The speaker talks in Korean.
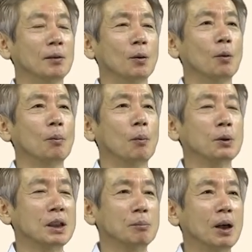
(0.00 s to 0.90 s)
이거
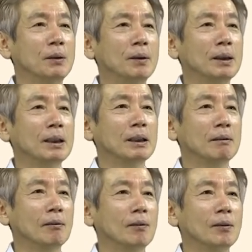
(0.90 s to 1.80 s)
보시면
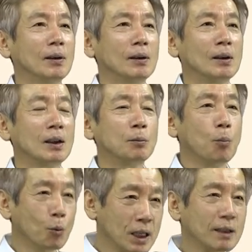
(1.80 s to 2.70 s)

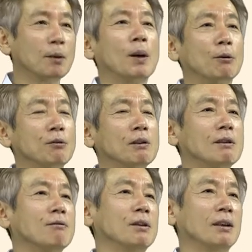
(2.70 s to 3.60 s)
복사해서 바로
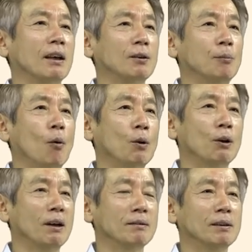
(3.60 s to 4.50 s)
쓰실 수 있게끔
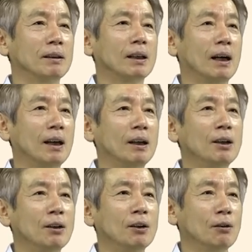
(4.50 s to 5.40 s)
올려놨으니까
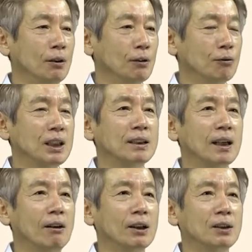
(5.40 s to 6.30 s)
아, 위기
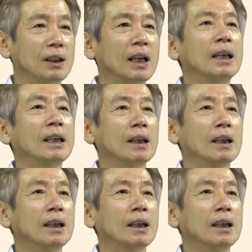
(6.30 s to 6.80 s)
상황 시에